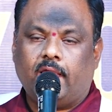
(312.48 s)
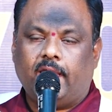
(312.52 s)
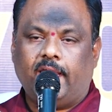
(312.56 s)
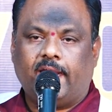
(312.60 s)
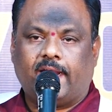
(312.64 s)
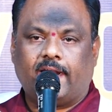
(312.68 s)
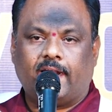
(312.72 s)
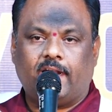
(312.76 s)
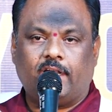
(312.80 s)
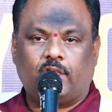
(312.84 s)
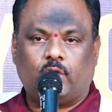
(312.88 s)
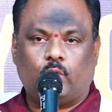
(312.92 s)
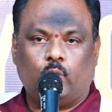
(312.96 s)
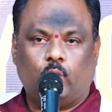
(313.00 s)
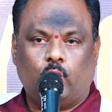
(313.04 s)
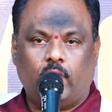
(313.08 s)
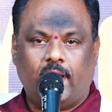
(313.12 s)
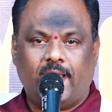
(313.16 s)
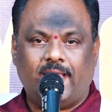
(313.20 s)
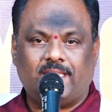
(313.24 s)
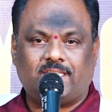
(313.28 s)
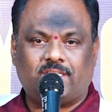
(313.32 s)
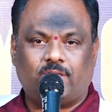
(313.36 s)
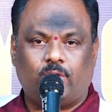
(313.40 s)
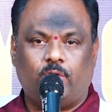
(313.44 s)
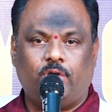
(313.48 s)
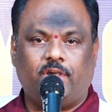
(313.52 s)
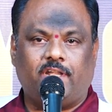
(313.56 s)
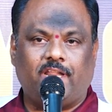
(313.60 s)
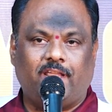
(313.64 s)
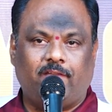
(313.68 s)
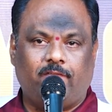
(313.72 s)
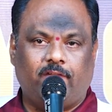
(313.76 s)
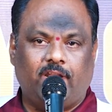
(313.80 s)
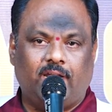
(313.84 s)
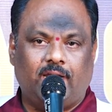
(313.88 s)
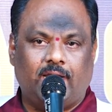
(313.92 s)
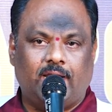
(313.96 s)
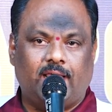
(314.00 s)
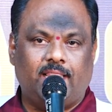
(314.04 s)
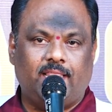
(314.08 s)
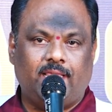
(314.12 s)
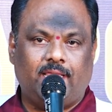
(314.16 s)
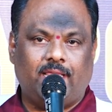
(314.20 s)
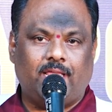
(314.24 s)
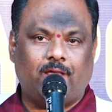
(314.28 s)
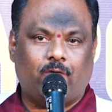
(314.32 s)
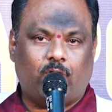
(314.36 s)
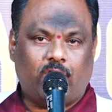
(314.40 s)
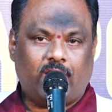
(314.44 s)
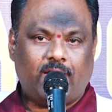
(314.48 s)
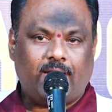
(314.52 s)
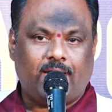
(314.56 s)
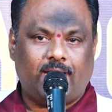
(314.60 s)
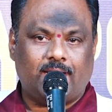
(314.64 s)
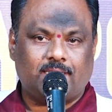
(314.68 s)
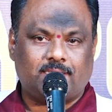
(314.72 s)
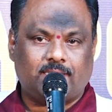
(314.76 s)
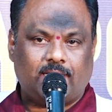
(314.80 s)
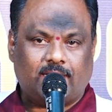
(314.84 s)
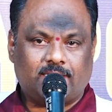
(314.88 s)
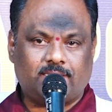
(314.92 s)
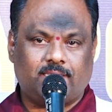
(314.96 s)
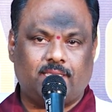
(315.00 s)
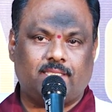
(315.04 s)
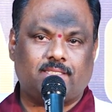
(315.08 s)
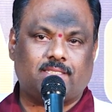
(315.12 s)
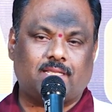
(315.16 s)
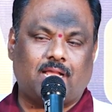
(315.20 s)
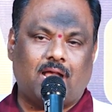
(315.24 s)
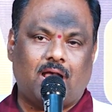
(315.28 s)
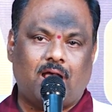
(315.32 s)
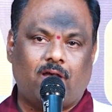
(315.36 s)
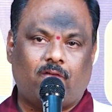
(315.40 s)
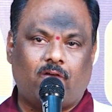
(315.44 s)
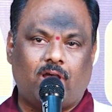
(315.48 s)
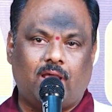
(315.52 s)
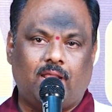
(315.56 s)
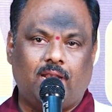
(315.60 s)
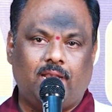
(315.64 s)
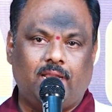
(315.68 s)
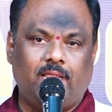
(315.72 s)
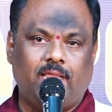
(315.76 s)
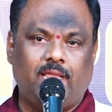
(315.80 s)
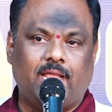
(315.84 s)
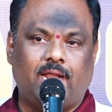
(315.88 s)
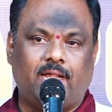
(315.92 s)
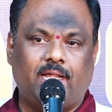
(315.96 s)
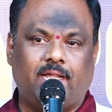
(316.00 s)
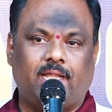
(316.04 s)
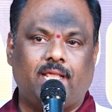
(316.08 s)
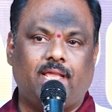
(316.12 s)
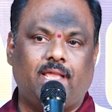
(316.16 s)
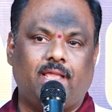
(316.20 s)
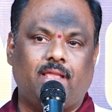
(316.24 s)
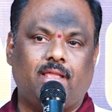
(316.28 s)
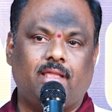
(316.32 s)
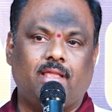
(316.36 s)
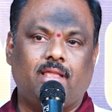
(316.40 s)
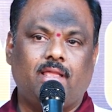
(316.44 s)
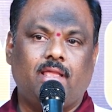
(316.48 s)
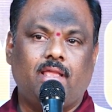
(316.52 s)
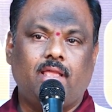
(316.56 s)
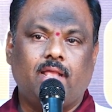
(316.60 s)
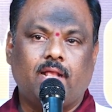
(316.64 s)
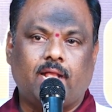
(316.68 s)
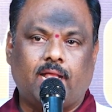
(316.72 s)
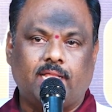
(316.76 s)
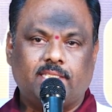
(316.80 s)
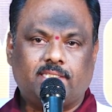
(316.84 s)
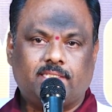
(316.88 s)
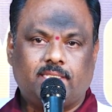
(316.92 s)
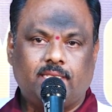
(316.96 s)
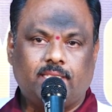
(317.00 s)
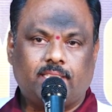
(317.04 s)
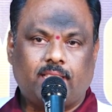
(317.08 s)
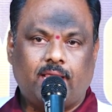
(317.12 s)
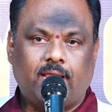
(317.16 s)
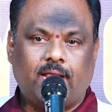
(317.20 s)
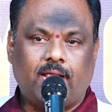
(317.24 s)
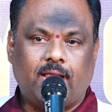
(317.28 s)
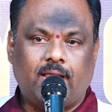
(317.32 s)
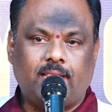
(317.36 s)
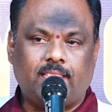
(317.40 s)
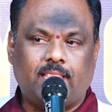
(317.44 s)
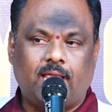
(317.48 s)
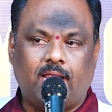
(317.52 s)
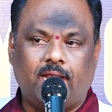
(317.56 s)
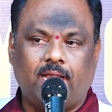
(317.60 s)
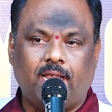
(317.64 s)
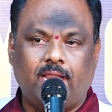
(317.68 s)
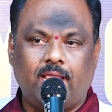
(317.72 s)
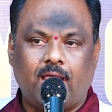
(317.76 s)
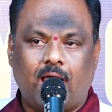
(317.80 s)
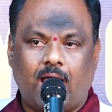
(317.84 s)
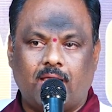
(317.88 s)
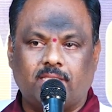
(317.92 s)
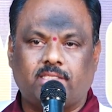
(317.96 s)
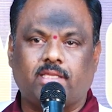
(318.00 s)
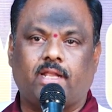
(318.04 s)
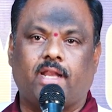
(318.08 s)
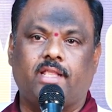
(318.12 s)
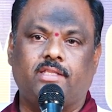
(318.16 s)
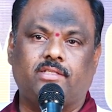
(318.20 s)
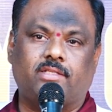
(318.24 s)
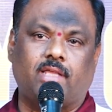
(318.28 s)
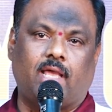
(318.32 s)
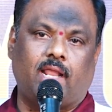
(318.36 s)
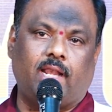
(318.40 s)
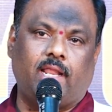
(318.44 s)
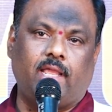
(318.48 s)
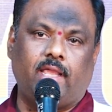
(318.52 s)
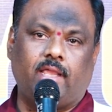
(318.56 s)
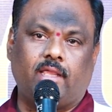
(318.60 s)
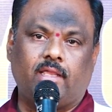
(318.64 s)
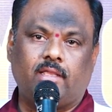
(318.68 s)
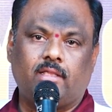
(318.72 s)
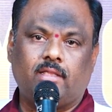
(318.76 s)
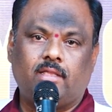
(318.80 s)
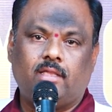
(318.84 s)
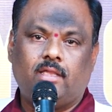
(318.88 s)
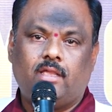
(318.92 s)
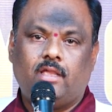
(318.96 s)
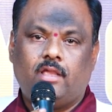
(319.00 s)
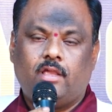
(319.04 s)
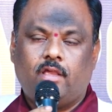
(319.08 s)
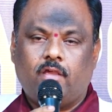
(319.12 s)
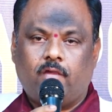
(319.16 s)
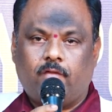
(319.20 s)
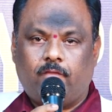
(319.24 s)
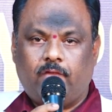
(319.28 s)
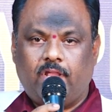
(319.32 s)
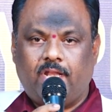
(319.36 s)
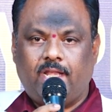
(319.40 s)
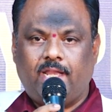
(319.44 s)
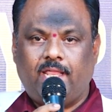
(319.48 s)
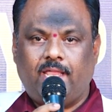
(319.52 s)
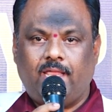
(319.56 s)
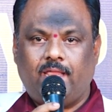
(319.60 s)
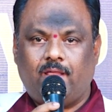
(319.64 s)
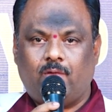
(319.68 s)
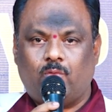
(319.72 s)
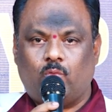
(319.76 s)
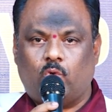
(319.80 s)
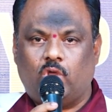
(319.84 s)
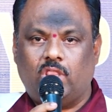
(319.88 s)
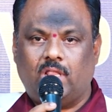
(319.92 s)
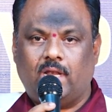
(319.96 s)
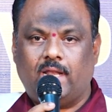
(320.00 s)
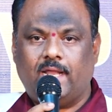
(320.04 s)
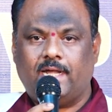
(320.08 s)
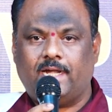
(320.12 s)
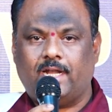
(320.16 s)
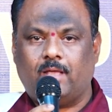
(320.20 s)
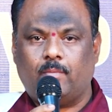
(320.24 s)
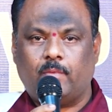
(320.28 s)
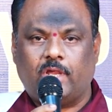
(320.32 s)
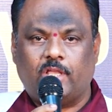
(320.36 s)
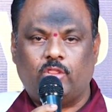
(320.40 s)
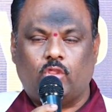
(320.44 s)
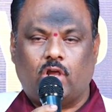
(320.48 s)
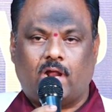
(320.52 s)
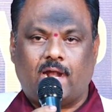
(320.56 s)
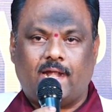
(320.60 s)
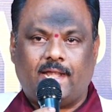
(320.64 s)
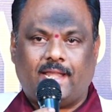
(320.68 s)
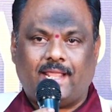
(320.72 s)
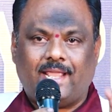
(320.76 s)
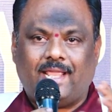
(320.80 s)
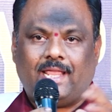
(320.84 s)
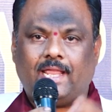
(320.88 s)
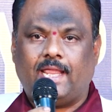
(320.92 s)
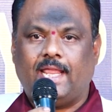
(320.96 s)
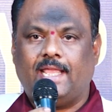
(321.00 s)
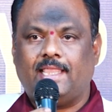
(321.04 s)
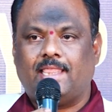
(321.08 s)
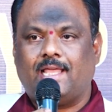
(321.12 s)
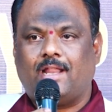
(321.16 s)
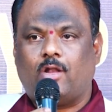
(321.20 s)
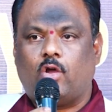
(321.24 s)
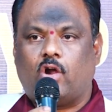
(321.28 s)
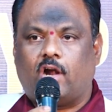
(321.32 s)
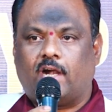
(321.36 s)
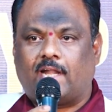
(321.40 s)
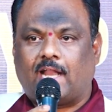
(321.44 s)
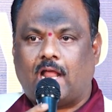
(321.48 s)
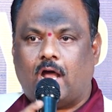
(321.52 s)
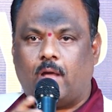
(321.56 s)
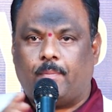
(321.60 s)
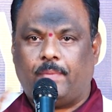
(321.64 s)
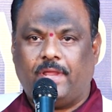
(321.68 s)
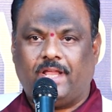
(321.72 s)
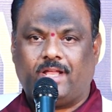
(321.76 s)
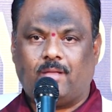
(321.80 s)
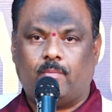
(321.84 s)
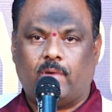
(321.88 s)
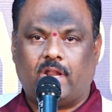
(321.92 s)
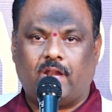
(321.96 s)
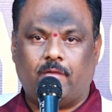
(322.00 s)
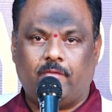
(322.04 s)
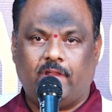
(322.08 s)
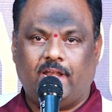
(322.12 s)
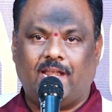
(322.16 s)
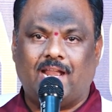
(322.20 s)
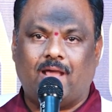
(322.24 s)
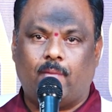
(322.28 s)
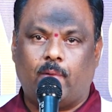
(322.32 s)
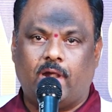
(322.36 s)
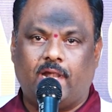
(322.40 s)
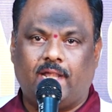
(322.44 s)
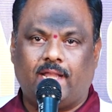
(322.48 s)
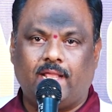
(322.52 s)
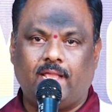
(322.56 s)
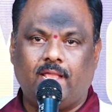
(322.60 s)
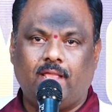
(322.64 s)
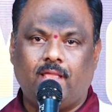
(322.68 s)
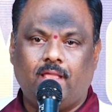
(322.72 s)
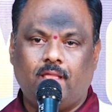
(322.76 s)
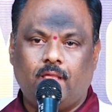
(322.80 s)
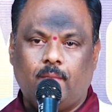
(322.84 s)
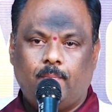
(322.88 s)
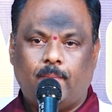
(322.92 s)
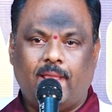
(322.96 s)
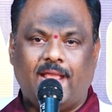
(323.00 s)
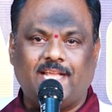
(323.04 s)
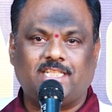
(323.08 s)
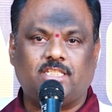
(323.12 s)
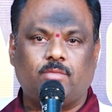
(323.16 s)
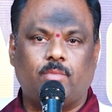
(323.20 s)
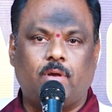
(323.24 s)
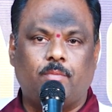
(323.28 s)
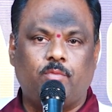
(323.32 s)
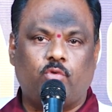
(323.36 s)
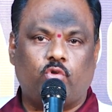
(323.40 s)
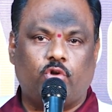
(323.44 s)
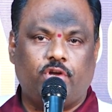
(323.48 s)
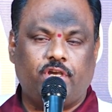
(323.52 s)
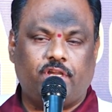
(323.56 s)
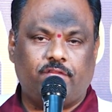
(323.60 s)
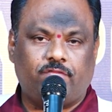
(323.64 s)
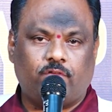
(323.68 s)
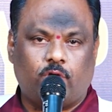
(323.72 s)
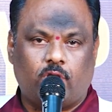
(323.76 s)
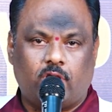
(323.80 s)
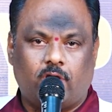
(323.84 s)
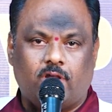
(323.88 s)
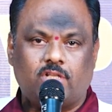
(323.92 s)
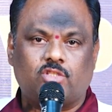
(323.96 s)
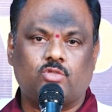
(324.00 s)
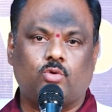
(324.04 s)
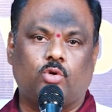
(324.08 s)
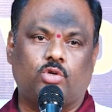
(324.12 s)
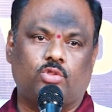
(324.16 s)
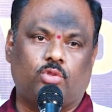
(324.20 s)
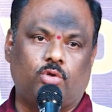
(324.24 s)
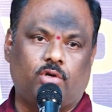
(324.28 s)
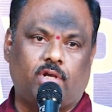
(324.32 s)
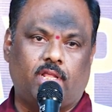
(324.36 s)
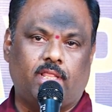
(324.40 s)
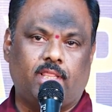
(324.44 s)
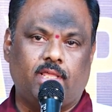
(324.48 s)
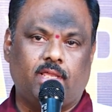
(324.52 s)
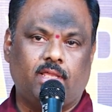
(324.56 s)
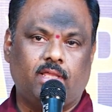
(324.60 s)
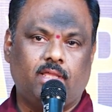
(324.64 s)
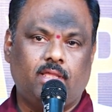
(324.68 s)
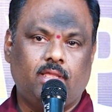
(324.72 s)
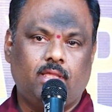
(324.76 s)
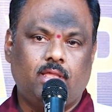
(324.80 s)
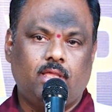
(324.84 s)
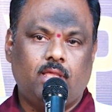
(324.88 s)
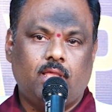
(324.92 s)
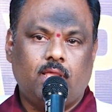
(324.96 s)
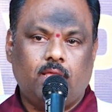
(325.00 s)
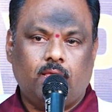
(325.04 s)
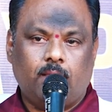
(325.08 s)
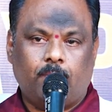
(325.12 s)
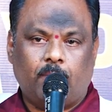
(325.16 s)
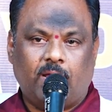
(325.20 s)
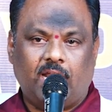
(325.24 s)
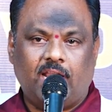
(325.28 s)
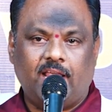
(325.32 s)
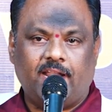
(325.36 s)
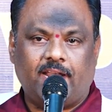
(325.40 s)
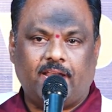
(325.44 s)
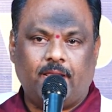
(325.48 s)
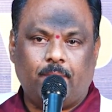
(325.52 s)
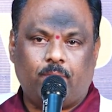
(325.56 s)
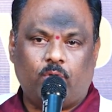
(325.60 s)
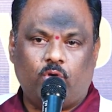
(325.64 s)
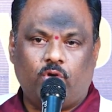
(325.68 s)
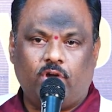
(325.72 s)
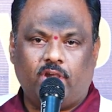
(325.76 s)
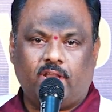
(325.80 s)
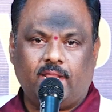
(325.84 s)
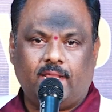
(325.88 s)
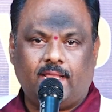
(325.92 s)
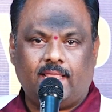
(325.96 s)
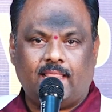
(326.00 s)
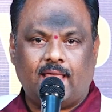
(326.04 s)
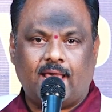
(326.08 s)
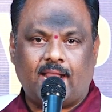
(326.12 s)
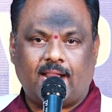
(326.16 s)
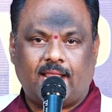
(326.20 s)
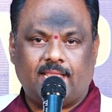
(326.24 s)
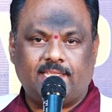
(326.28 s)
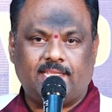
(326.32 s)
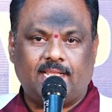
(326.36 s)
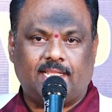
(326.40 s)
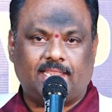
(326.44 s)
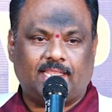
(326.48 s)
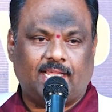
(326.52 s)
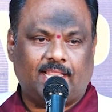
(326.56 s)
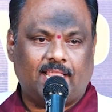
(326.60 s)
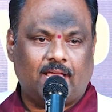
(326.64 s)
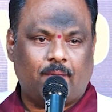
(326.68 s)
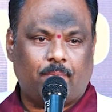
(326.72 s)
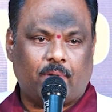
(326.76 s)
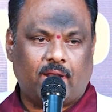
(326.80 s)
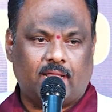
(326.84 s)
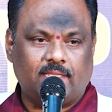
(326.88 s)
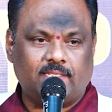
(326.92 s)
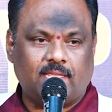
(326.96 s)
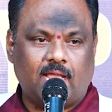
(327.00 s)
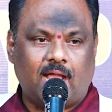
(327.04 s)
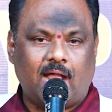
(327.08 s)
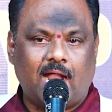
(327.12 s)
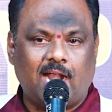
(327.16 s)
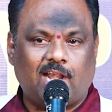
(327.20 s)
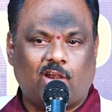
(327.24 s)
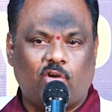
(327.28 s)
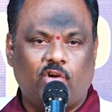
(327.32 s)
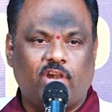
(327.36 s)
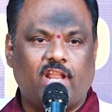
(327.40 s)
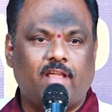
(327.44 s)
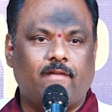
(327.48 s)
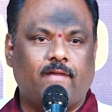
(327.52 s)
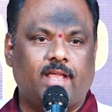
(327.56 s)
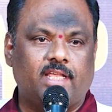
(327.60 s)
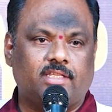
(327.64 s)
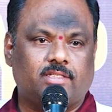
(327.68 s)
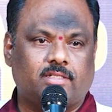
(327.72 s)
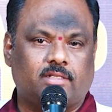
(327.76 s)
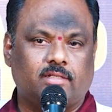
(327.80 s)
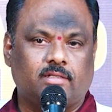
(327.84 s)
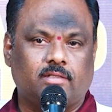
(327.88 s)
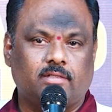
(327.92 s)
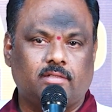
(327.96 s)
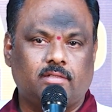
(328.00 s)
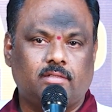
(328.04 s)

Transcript: ఇక్కడ టూ డేస్ నుండి విన్నది ఎవరైనా సక్సెస్ కావాలి అంటే ఖచ్చితంగా దాన్ని ఆచరించాలి విని వదిలేయడం ఎందుకంటే ఏదైనా ఒక టాపిక్ మనం విన్నామంటే మ్యాక్సిమం ట్వంటీ ఫోర్ అవర్స్ గుర్తుంటుంది మళ్ళీ రేపు నుండి యథా రాజా తదా ప్రాజా అట్లుంటే వేస్ట్